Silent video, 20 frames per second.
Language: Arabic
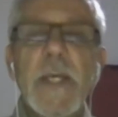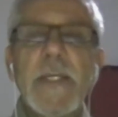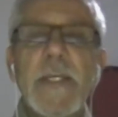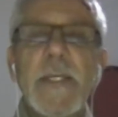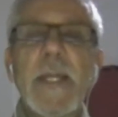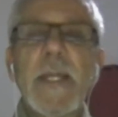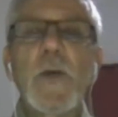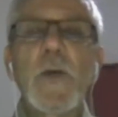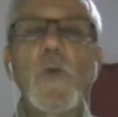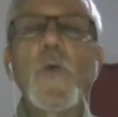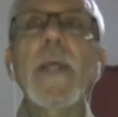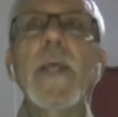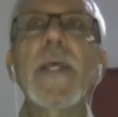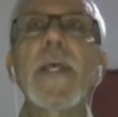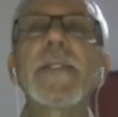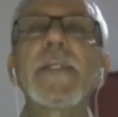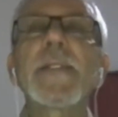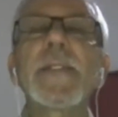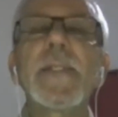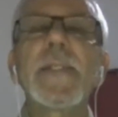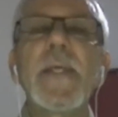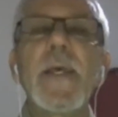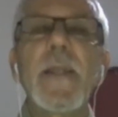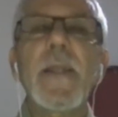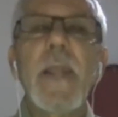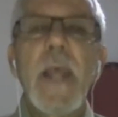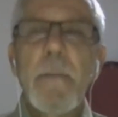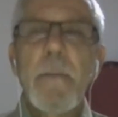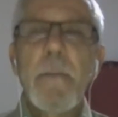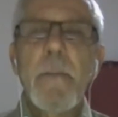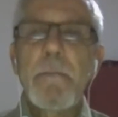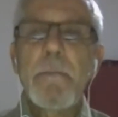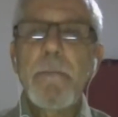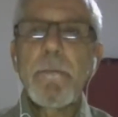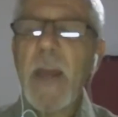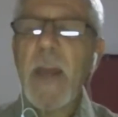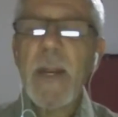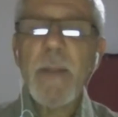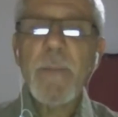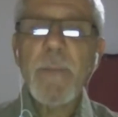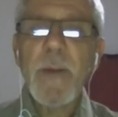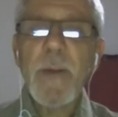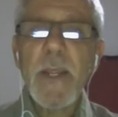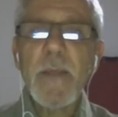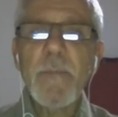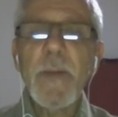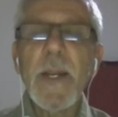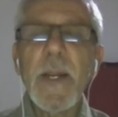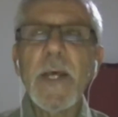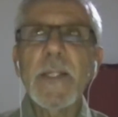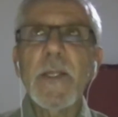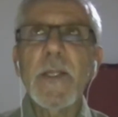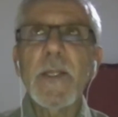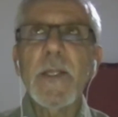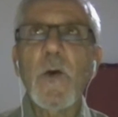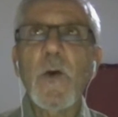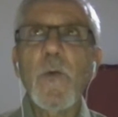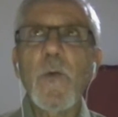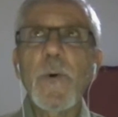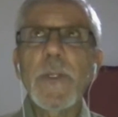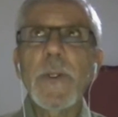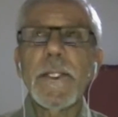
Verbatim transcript: يعني هو يسير أنا برأيي بلا ضوابط